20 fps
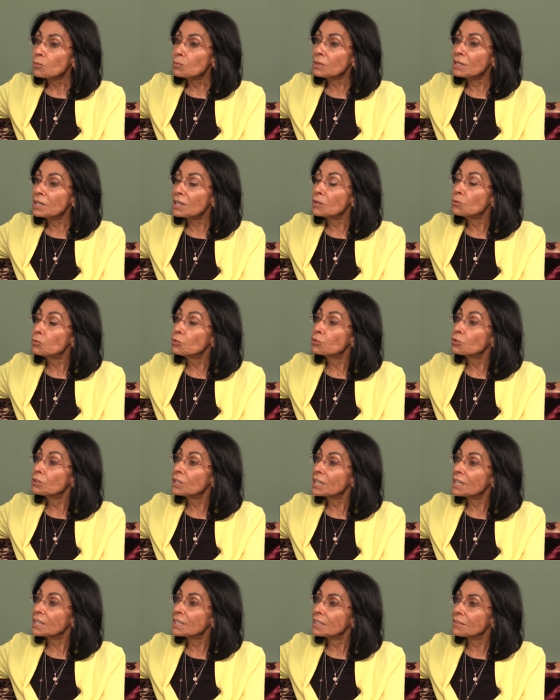bir avuç
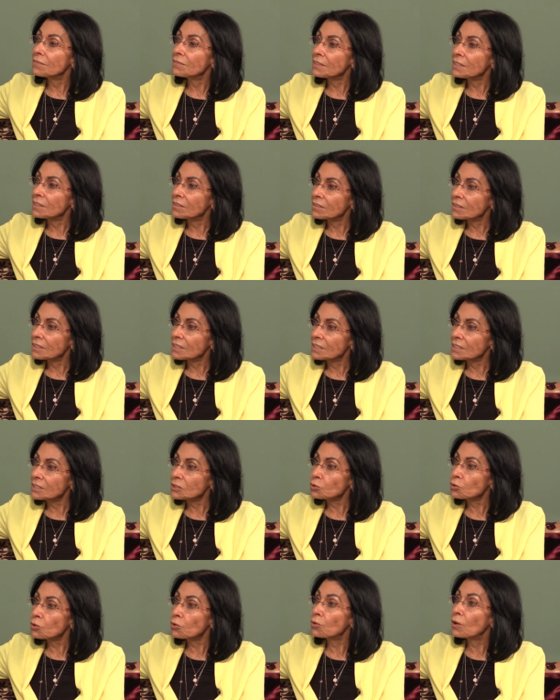negatif
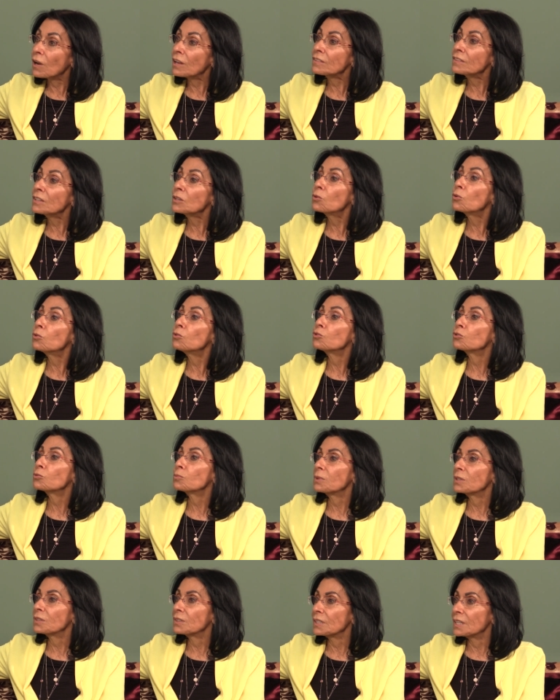insanın çok fazla
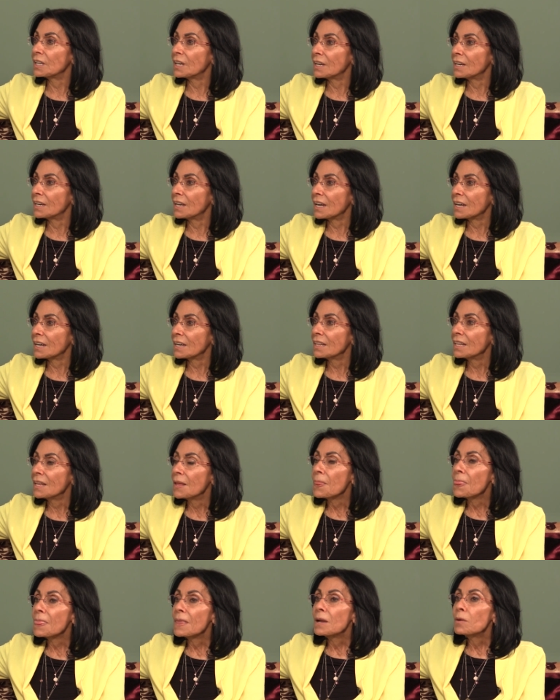konuşmasıyla alakalı. Evet
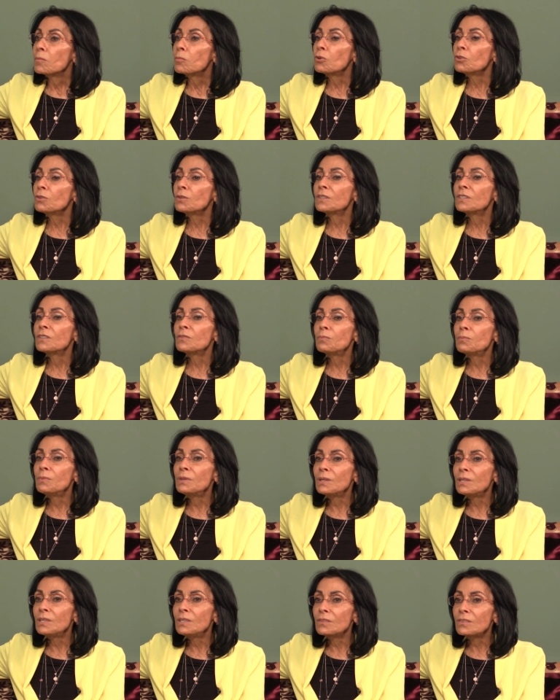evet. Pozitif
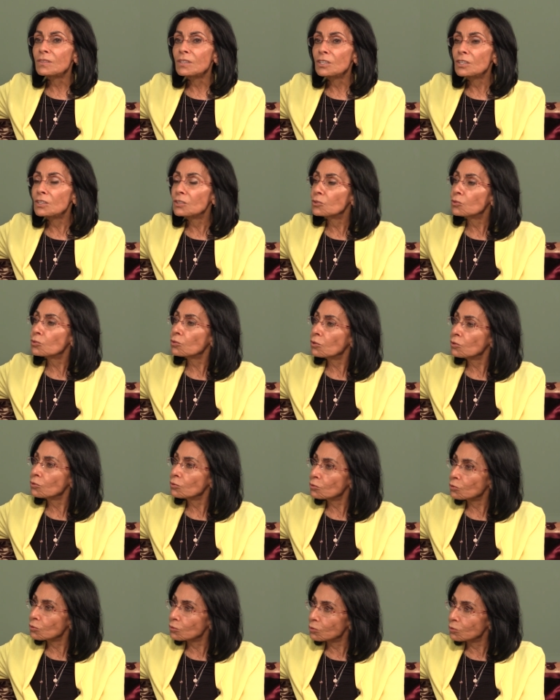bir insanın
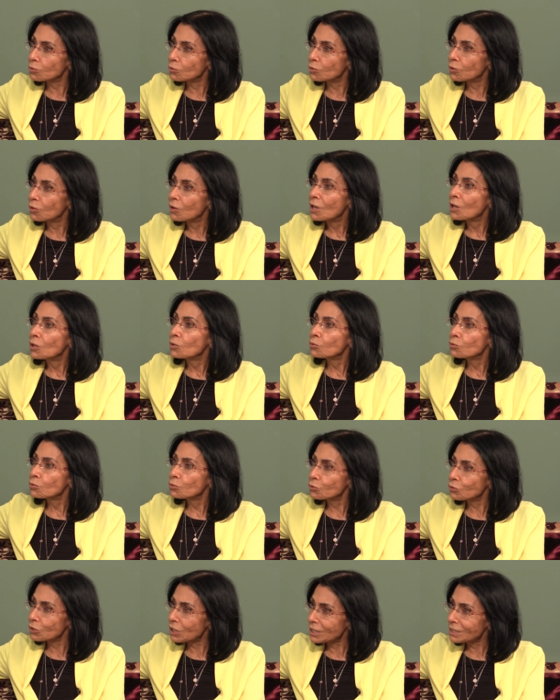sonsuzluğu
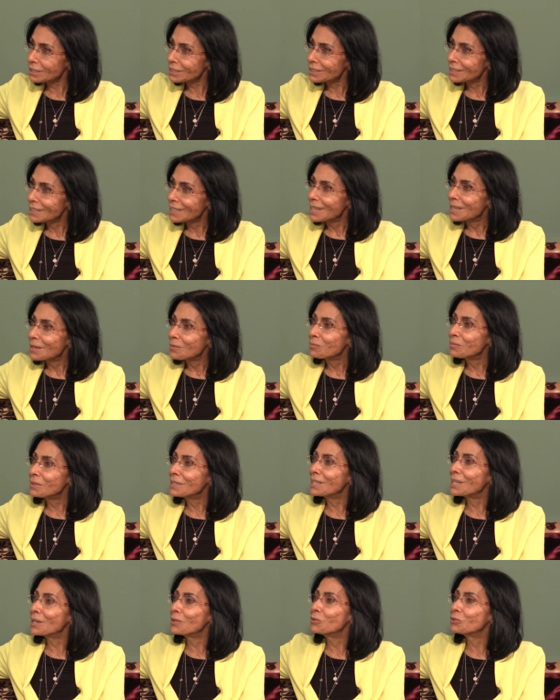susar,
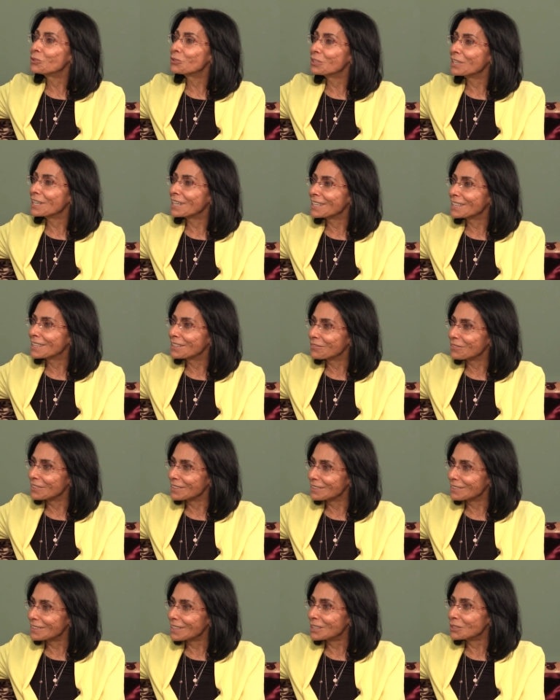bir avuç negatif
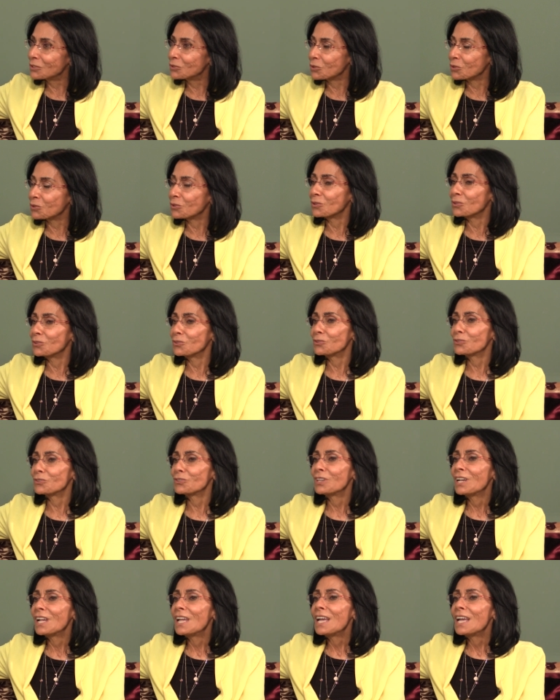insan çok konuşur.